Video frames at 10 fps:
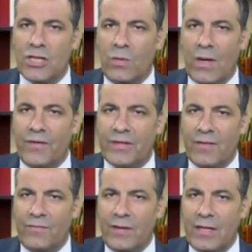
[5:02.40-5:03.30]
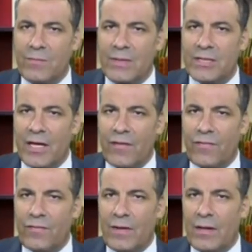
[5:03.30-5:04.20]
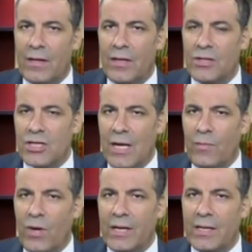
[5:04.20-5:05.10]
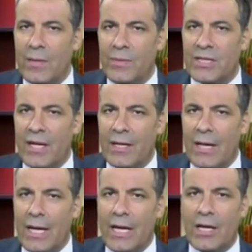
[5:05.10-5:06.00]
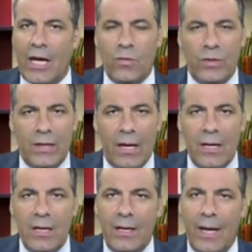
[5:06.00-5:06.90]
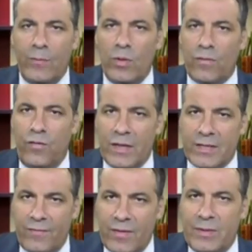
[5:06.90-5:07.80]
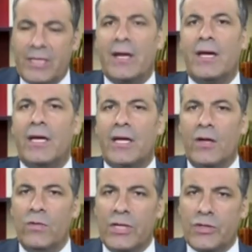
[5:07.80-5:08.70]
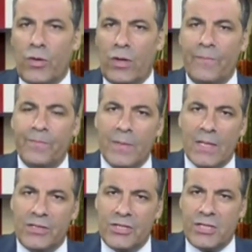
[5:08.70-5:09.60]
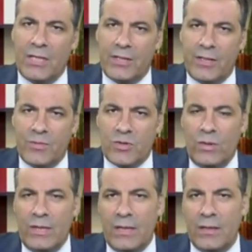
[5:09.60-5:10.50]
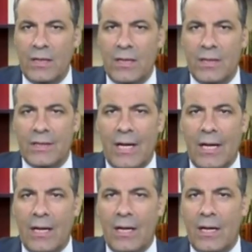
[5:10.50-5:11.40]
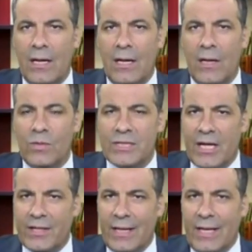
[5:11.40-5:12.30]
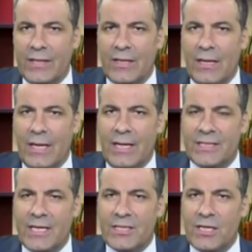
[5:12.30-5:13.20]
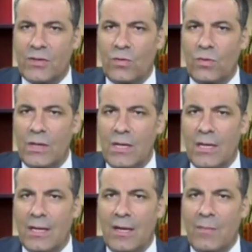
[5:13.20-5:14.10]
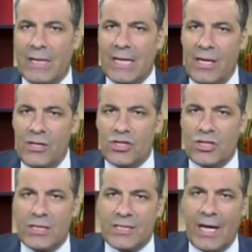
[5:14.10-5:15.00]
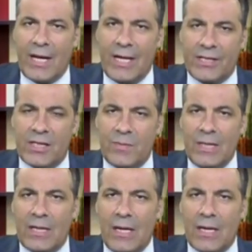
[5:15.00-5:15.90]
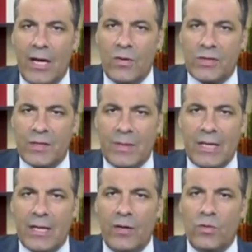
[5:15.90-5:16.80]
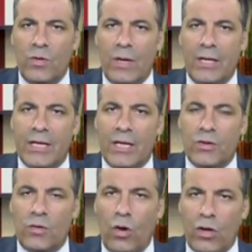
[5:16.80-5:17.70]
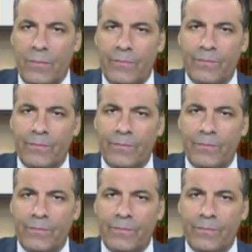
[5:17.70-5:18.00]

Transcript: وقف التنفيذ من طرف آه، جهه معينه بطريقه غير قانونيه حبوا يوقفوك التنفيذ بطريقه غير قانونيه تروح تشكي عند المسؤولين تاع آه، آه، وزاره العدل على اساس انه آه، ما كانش سهر على تطبيق القانون تطبيق القانون هو انك عندك حكم